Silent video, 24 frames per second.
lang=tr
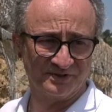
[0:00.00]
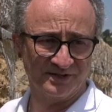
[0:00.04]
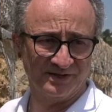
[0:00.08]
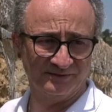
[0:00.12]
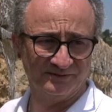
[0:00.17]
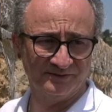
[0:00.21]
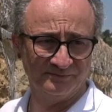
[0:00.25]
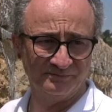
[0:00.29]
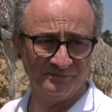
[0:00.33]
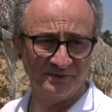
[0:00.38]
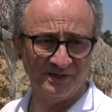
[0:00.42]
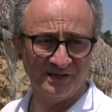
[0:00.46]

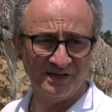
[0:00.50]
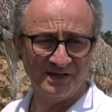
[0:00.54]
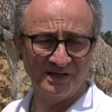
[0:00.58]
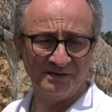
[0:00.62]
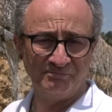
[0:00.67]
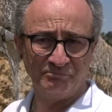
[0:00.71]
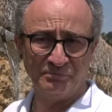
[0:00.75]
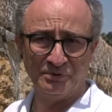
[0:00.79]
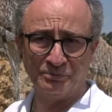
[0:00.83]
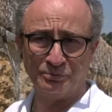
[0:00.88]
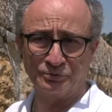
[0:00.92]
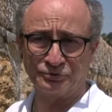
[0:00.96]
santim,
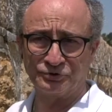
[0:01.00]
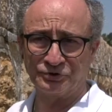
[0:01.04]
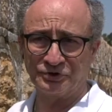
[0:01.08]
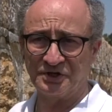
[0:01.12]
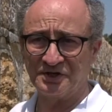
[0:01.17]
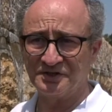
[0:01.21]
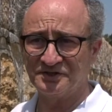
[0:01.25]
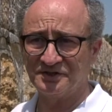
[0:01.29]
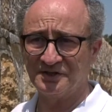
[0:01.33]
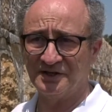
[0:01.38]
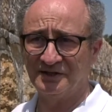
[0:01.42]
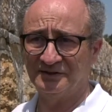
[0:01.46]

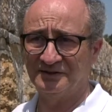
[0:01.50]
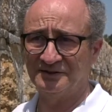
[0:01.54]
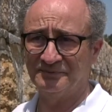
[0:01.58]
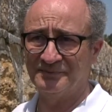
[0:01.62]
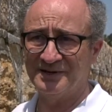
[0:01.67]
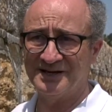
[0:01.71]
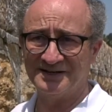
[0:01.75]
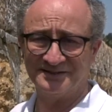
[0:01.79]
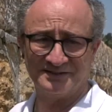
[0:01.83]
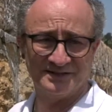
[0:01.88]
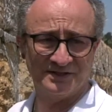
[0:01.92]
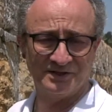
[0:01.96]
1,5-2 santim
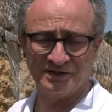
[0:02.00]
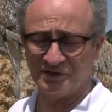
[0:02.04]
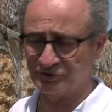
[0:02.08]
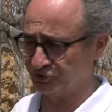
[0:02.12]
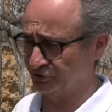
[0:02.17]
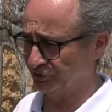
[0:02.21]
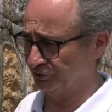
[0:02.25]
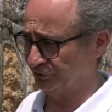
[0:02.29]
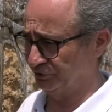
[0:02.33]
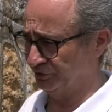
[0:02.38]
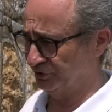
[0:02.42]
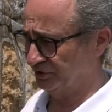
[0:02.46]
her sene
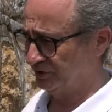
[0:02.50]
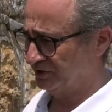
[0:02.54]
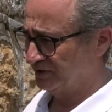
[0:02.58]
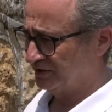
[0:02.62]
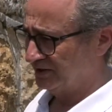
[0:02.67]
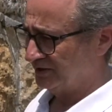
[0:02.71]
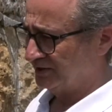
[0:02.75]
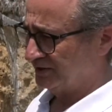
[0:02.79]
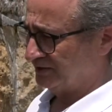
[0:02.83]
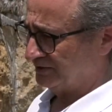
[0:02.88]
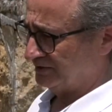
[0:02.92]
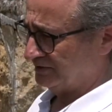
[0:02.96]
açılıyor.
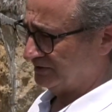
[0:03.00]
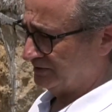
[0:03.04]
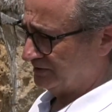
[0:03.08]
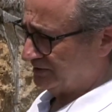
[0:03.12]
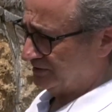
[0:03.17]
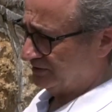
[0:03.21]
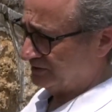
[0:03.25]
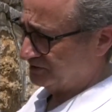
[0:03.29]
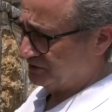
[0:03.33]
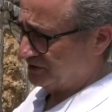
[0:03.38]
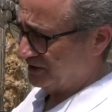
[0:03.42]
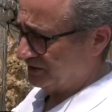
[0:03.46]

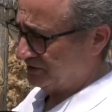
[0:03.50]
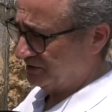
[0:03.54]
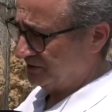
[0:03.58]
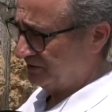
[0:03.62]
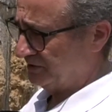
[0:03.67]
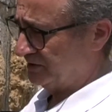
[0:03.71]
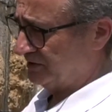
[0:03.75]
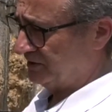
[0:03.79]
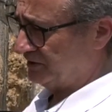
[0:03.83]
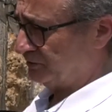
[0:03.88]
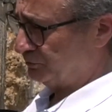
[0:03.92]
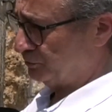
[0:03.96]
Ee,
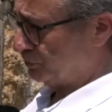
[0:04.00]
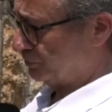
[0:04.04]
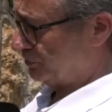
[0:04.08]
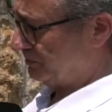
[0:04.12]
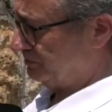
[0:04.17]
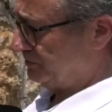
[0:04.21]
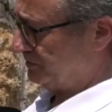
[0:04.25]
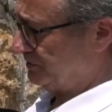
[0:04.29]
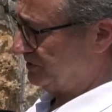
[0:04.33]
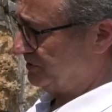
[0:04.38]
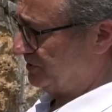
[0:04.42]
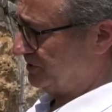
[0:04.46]
şekilde de
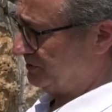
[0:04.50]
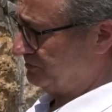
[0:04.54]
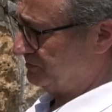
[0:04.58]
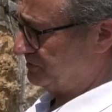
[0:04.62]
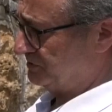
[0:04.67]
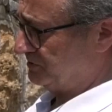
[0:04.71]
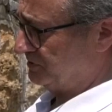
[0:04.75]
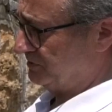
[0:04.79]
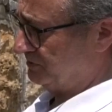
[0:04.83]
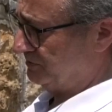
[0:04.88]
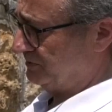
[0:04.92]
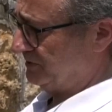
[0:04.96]

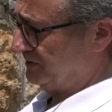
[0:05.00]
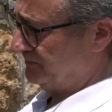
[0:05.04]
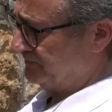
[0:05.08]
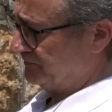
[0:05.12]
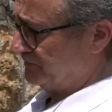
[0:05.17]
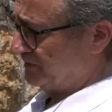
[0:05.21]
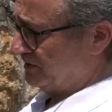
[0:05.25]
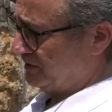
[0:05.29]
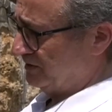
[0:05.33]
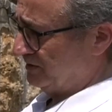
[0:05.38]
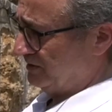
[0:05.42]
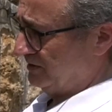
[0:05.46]
görebileceğimiz gibi
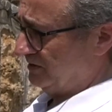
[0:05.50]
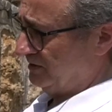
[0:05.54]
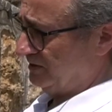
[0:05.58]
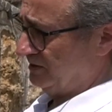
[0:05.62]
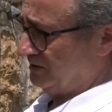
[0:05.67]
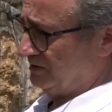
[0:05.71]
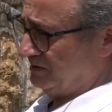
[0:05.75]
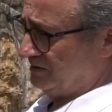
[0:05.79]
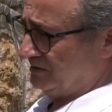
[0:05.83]
ee,